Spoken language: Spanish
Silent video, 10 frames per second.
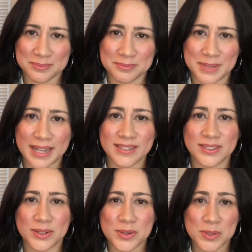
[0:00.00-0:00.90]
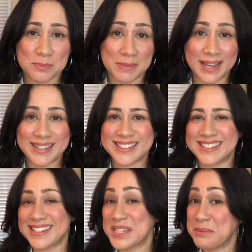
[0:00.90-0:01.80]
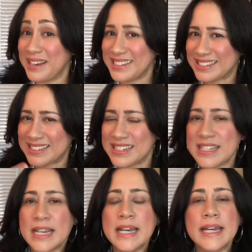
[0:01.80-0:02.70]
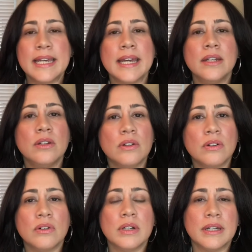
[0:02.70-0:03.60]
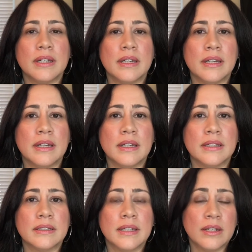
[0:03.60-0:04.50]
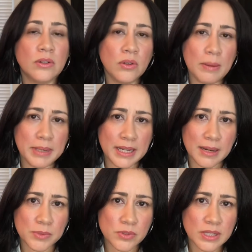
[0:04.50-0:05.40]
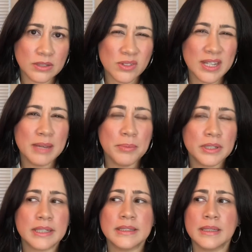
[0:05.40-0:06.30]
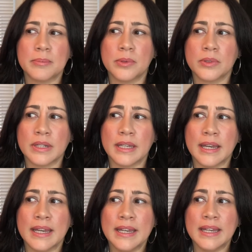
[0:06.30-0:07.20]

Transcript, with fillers: maestros, maestras y maestres que no, eh, que no lo aplicamos. Entonces es importante porque